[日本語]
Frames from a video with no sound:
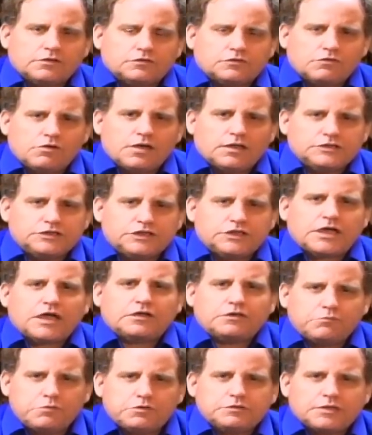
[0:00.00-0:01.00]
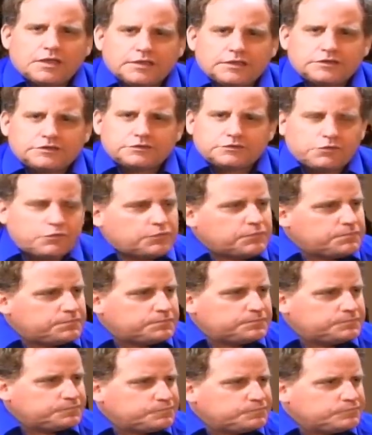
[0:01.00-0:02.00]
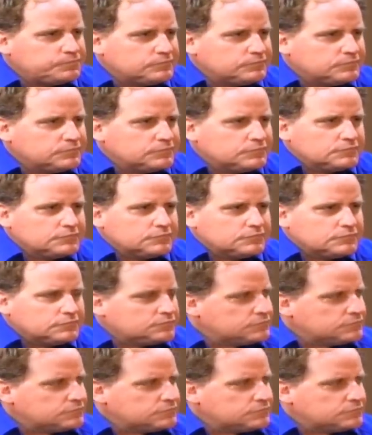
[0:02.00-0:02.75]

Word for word: ことは時間の問題ですよ。逆に